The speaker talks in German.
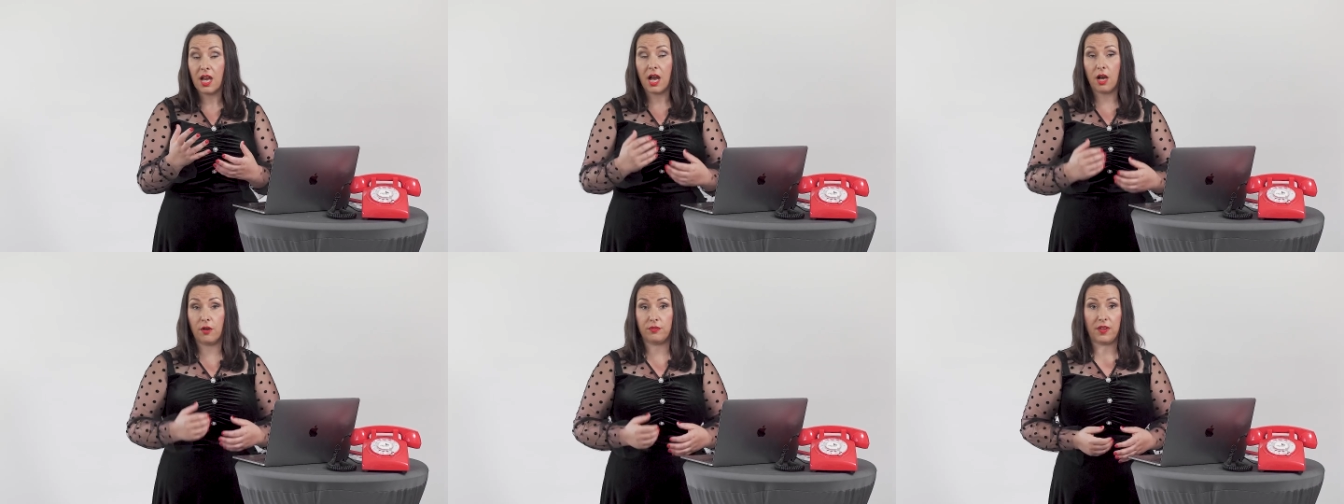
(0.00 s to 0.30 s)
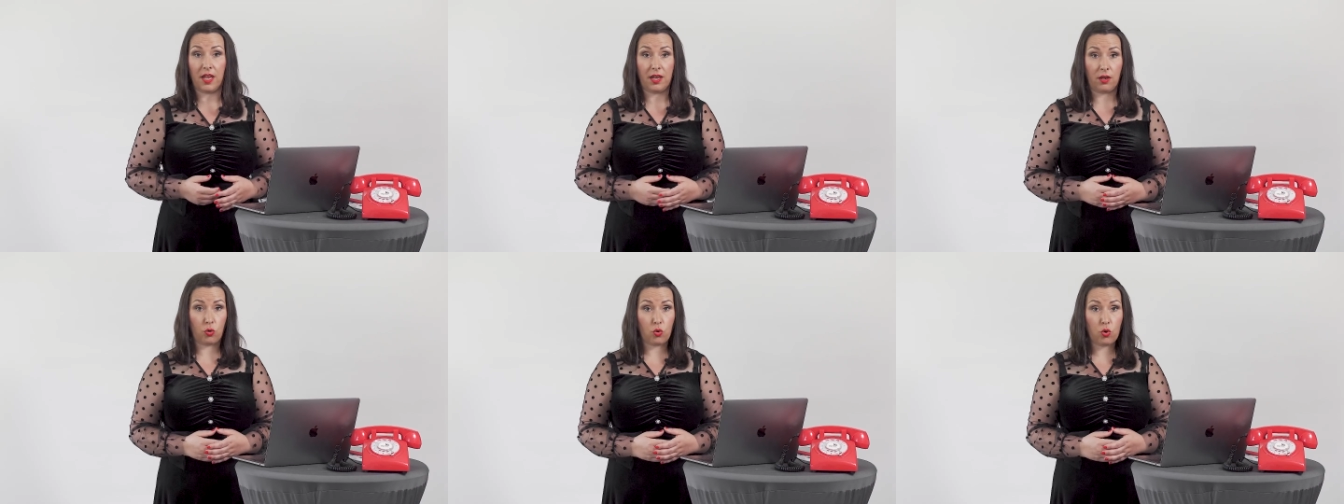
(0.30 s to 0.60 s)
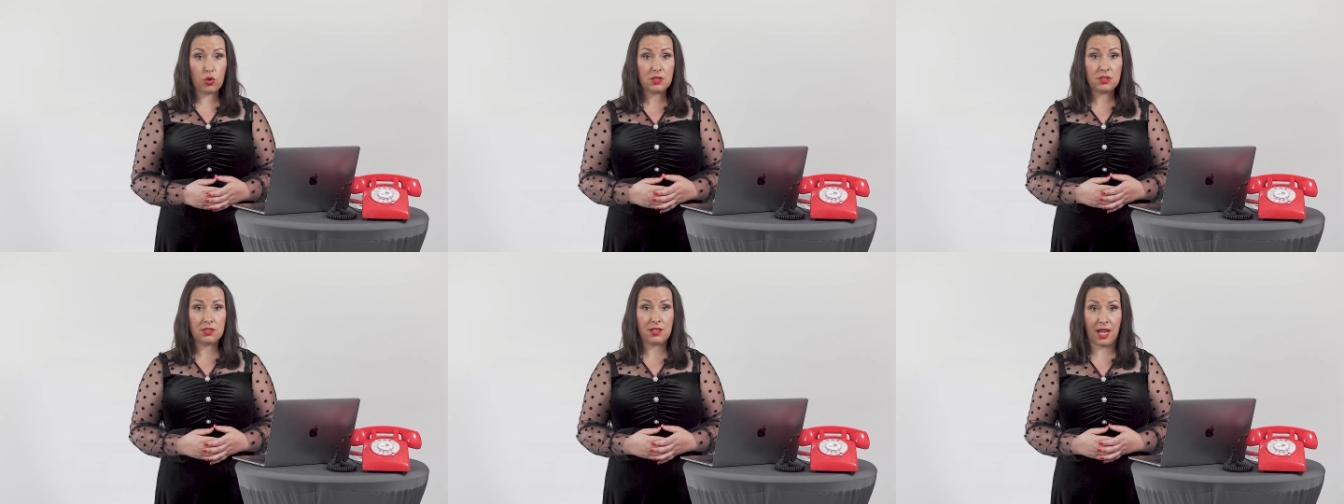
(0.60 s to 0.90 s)
auf deinen
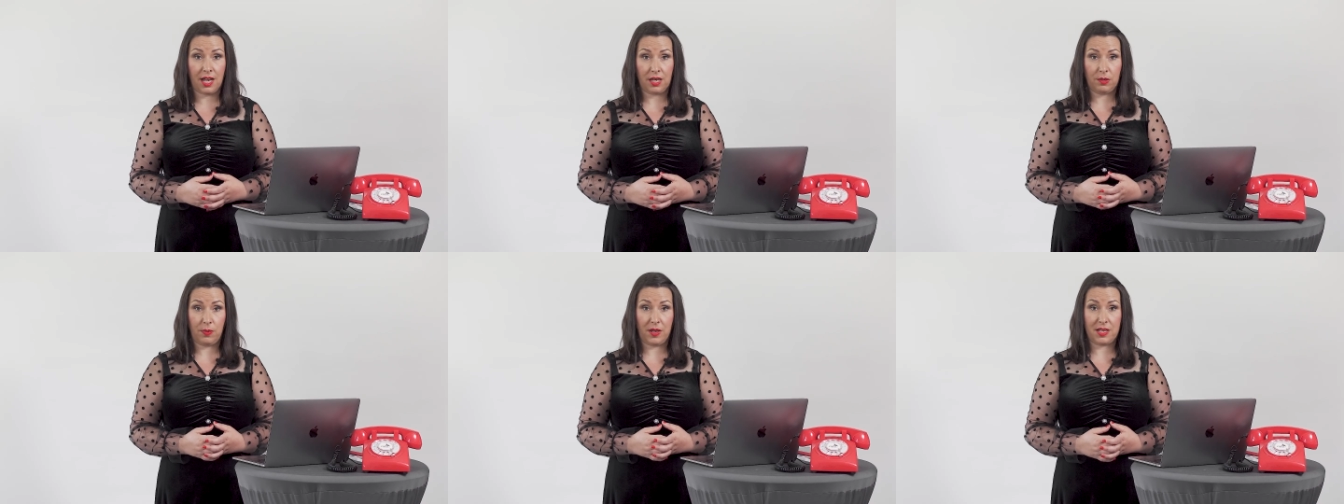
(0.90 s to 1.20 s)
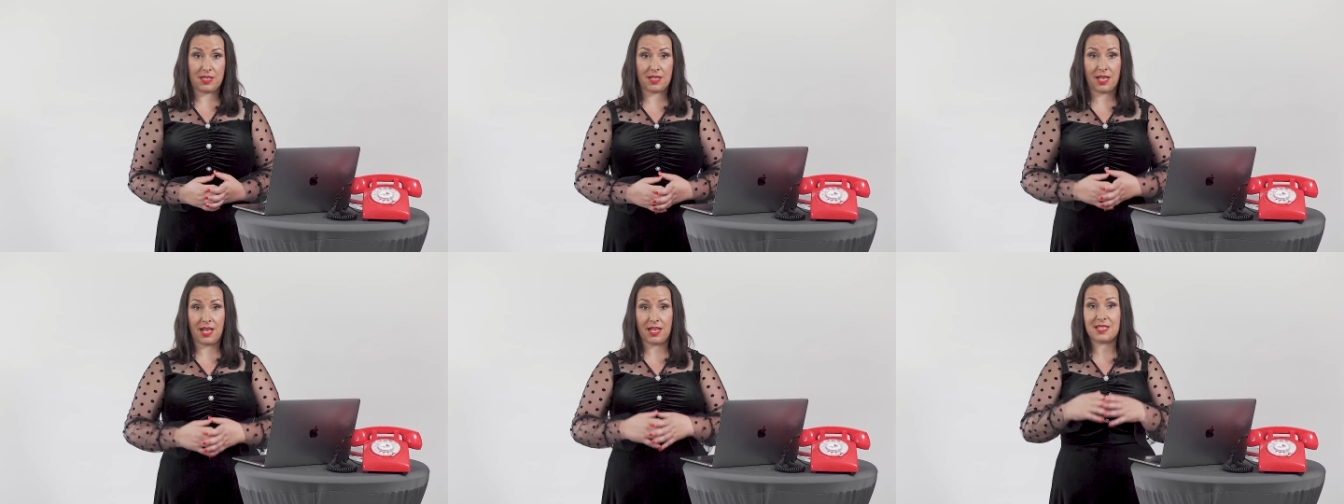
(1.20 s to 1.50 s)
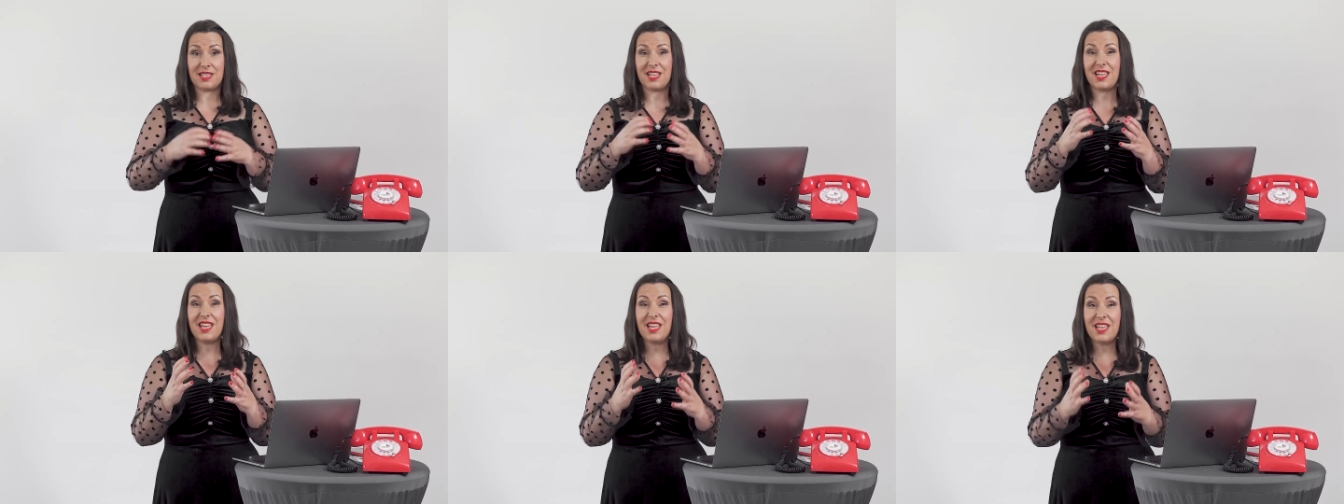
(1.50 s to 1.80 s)
Kunden anpassen
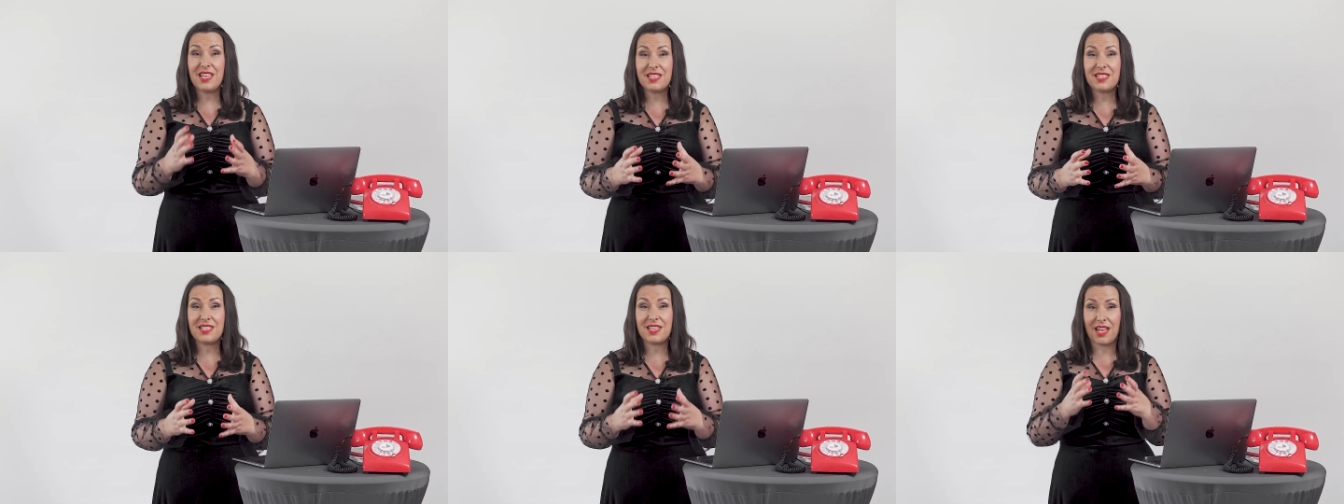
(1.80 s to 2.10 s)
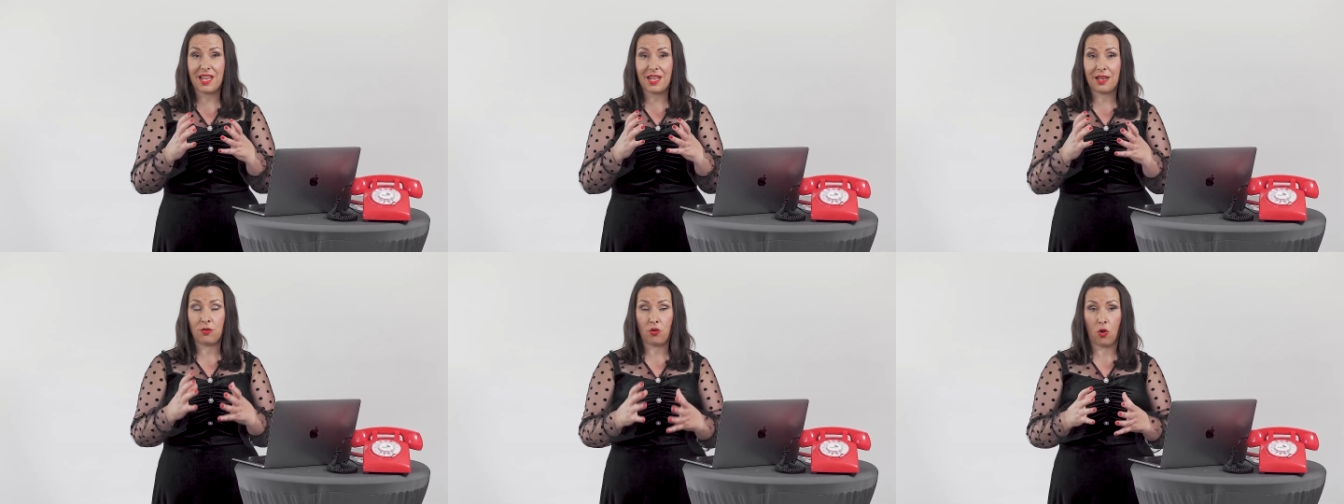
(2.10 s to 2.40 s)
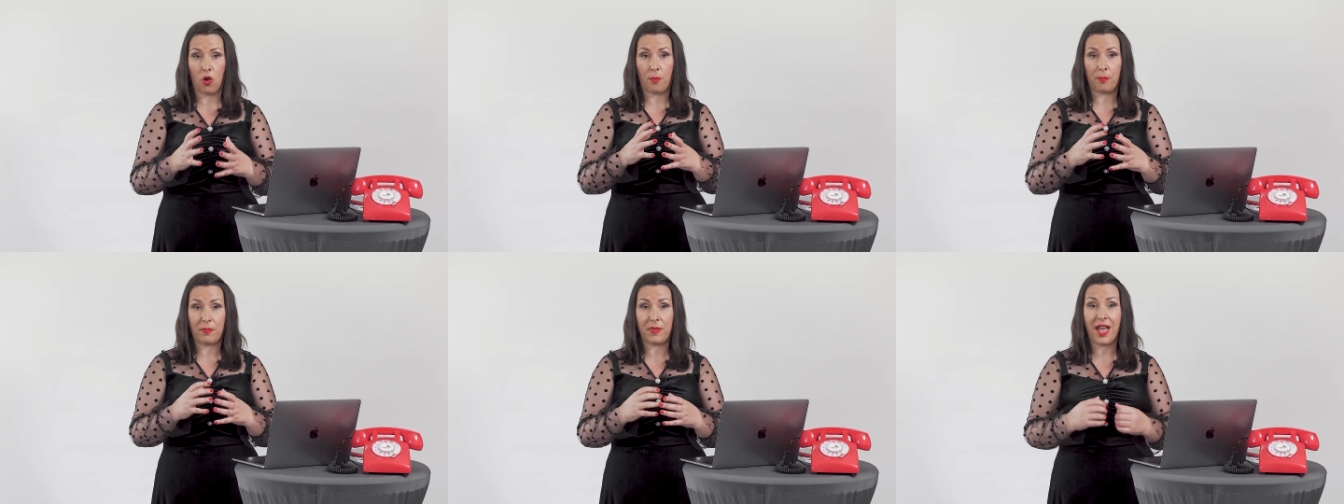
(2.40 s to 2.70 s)
kannst, ist
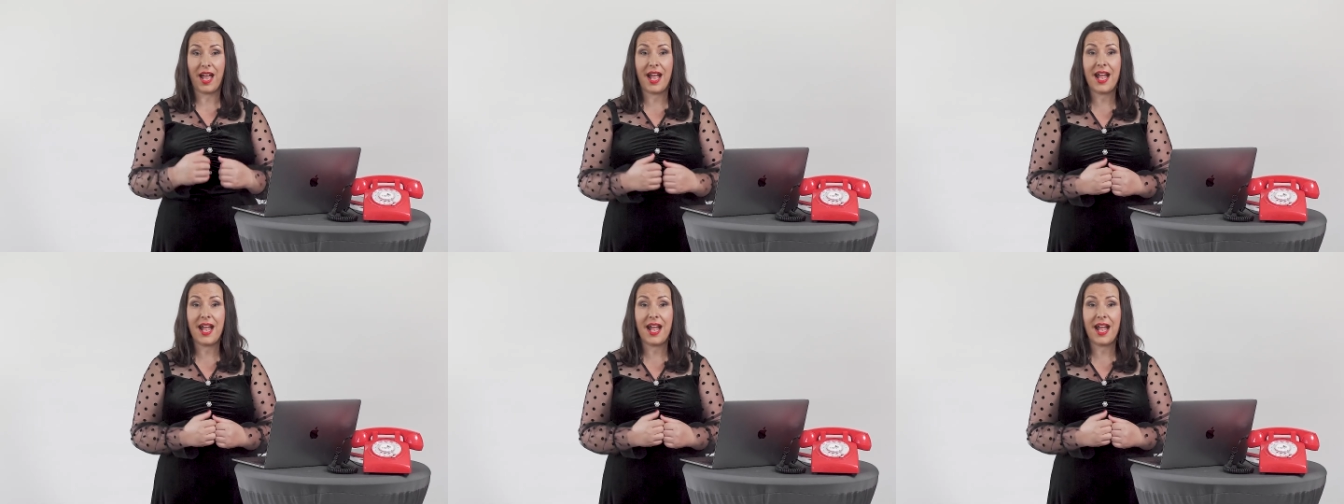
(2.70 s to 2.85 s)
enorm.